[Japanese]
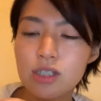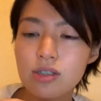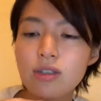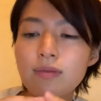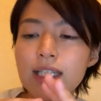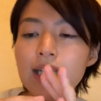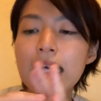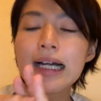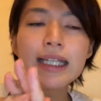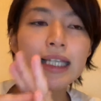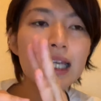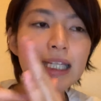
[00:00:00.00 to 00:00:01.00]
それとまた
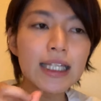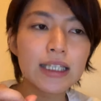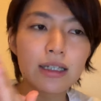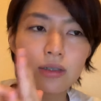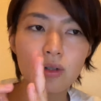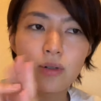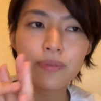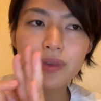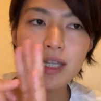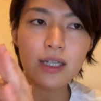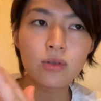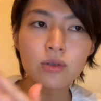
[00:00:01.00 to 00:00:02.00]
関係ない単語
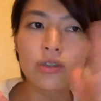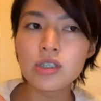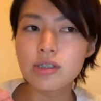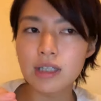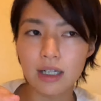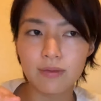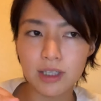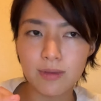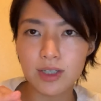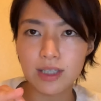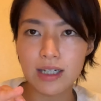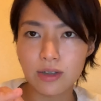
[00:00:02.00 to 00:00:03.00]
で、このニュースから学べ
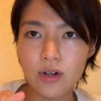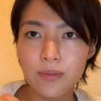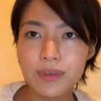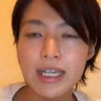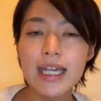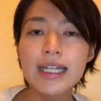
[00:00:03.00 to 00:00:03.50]
る単語